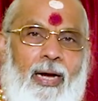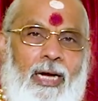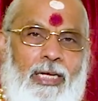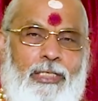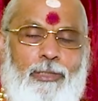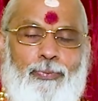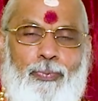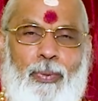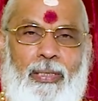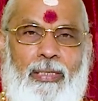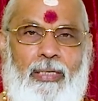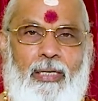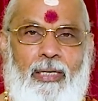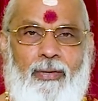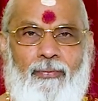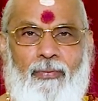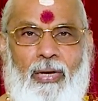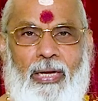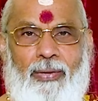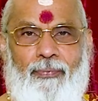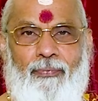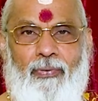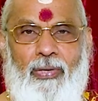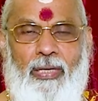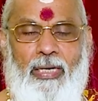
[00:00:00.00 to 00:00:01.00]
ஹஸ்பண்டு
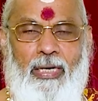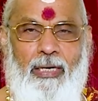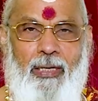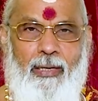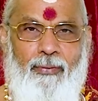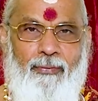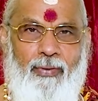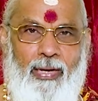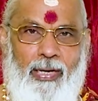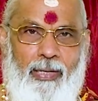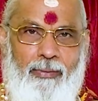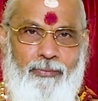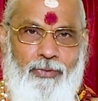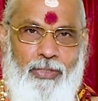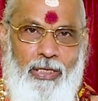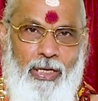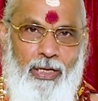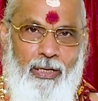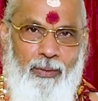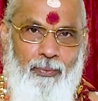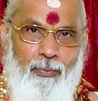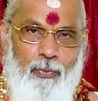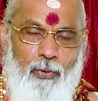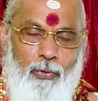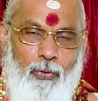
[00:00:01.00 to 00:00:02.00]
ஒய்ஃபு ரெண்டு பேரும்
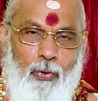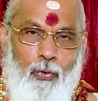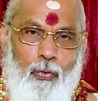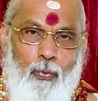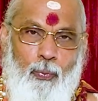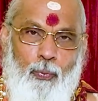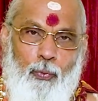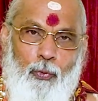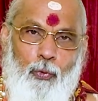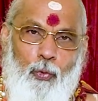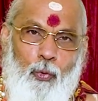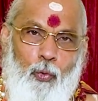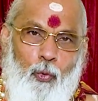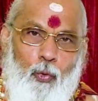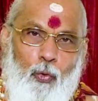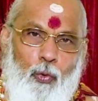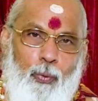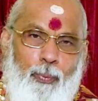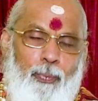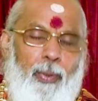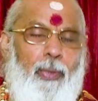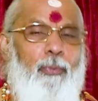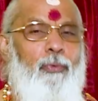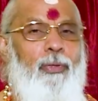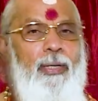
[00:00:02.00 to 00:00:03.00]
சேரும்போது ஒரு புது
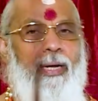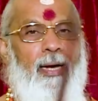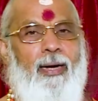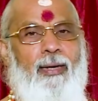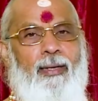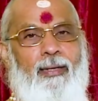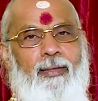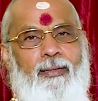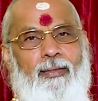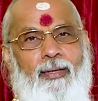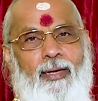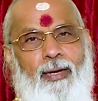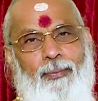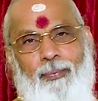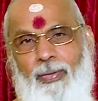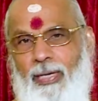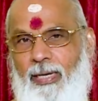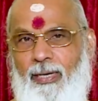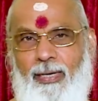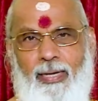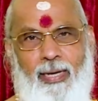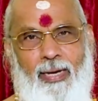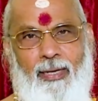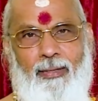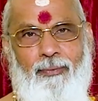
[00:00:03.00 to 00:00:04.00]
குடும்பம் உண்டாகிறது அப்படி
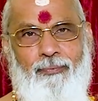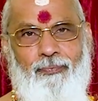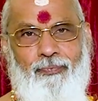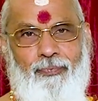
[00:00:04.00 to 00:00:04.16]
இல்லையா